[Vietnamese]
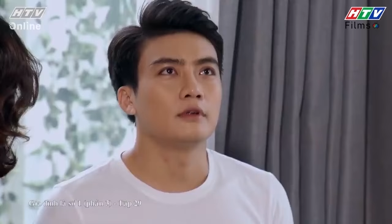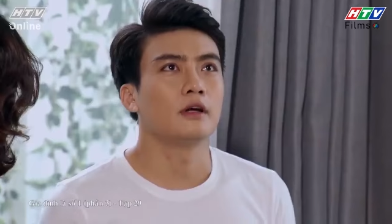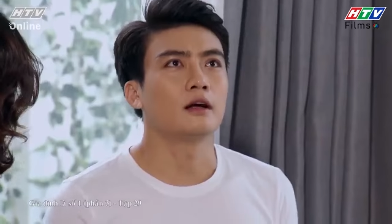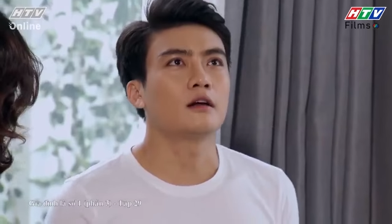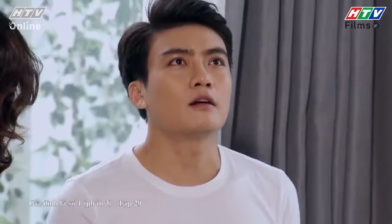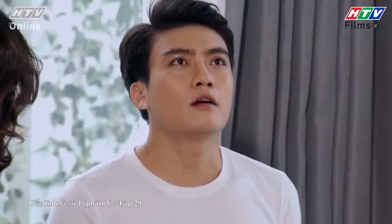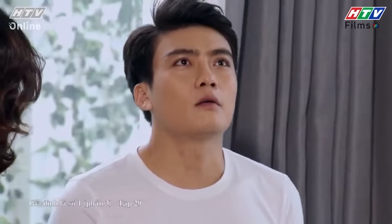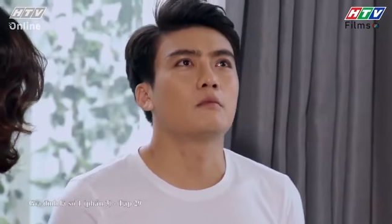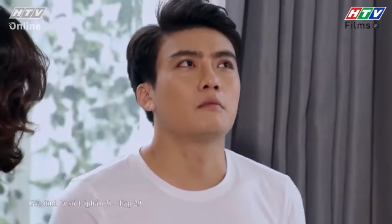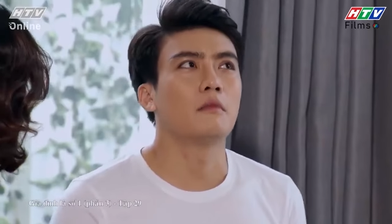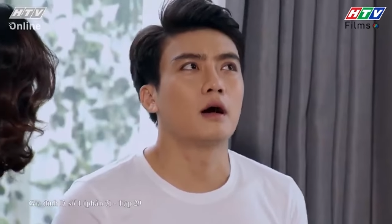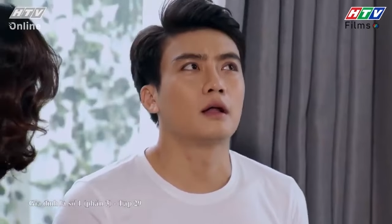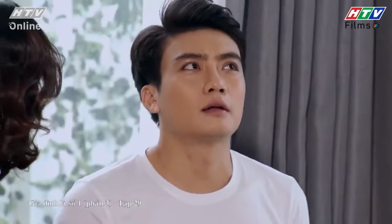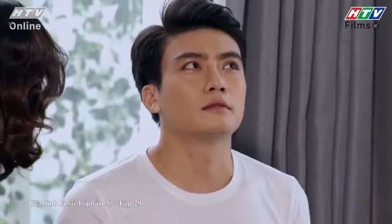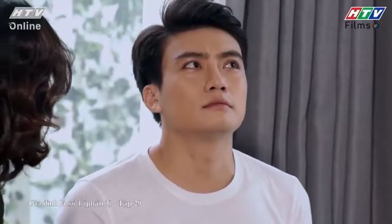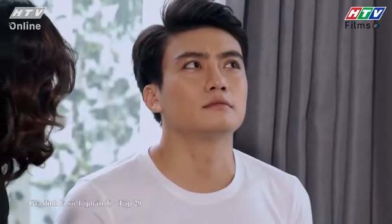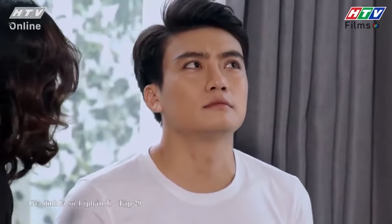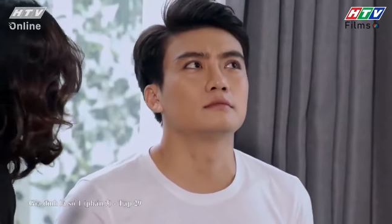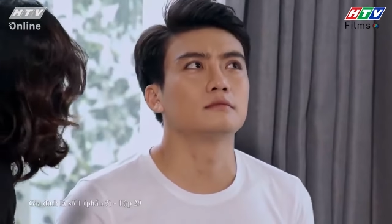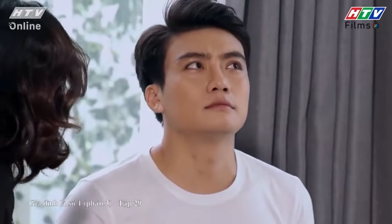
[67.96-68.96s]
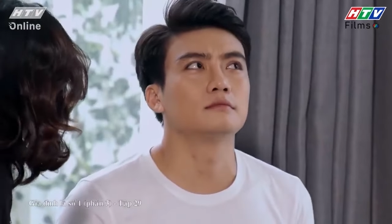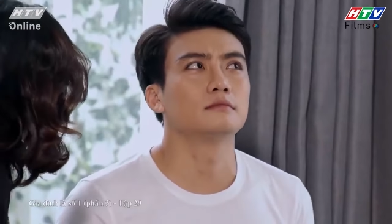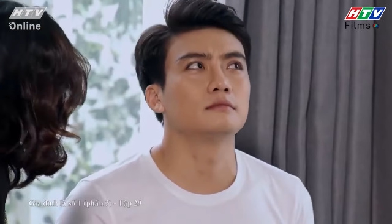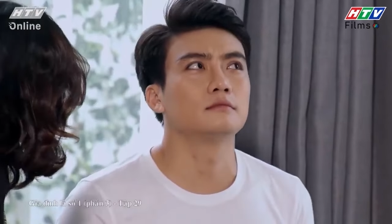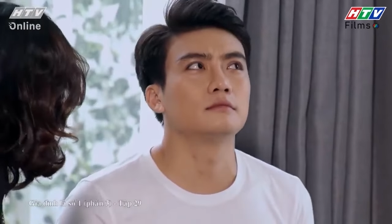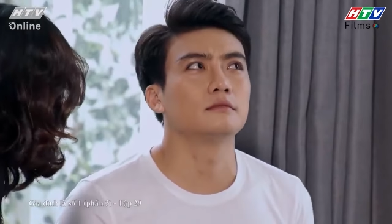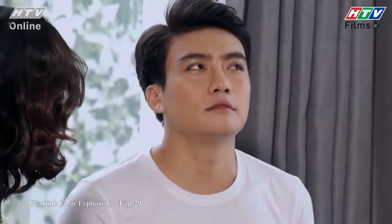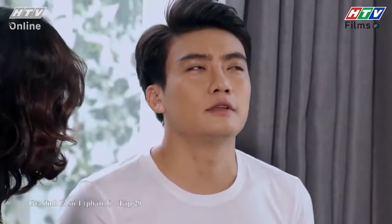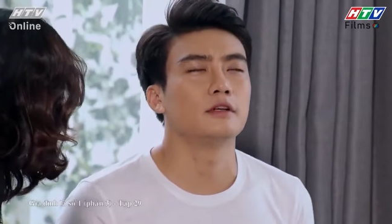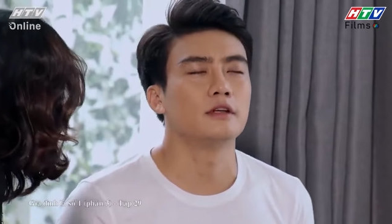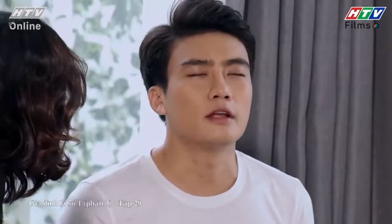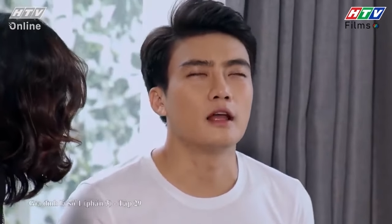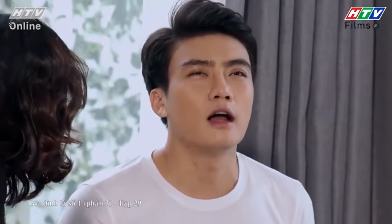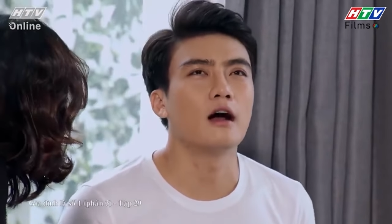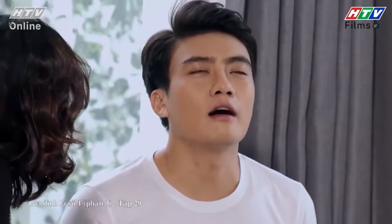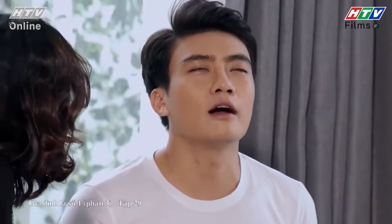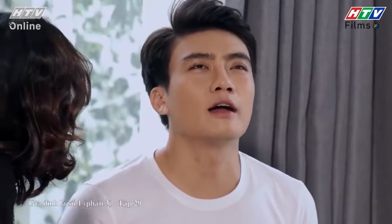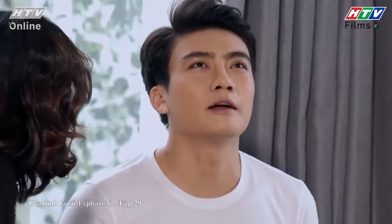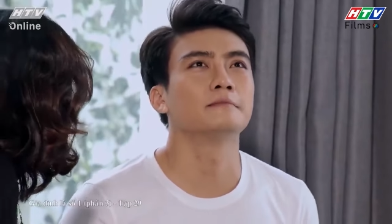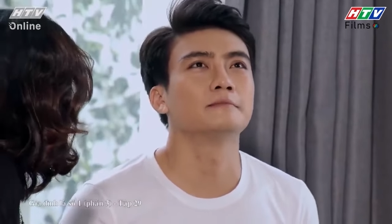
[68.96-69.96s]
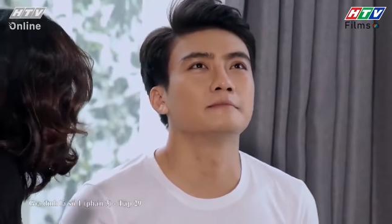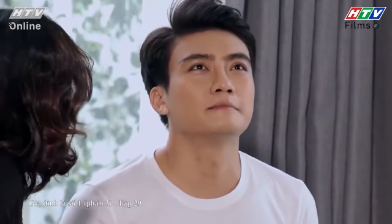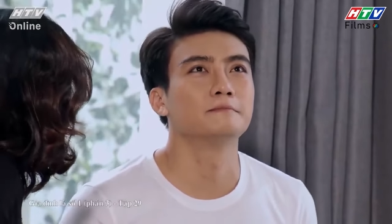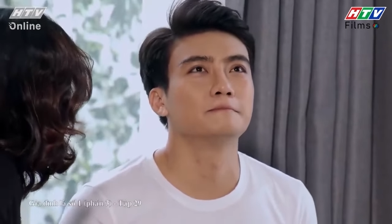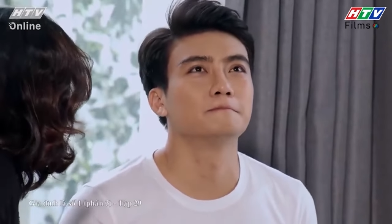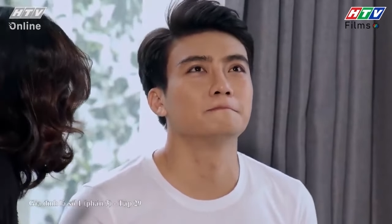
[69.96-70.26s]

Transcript: vẫn còn mệt vì nhớ em